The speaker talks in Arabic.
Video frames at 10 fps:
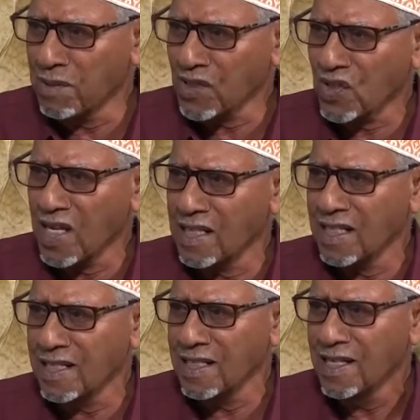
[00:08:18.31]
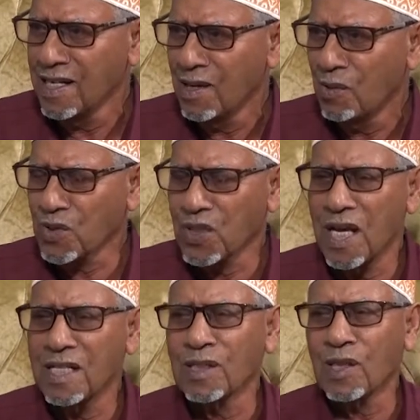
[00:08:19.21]
من الصيادين
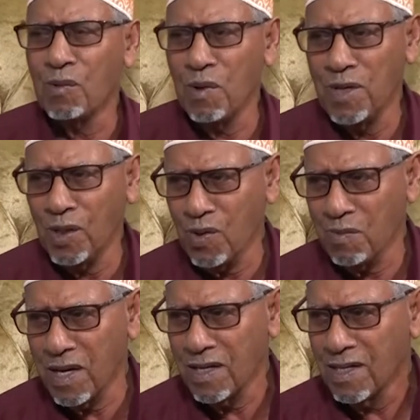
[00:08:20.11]
والصيادين طلبوا من الحكومه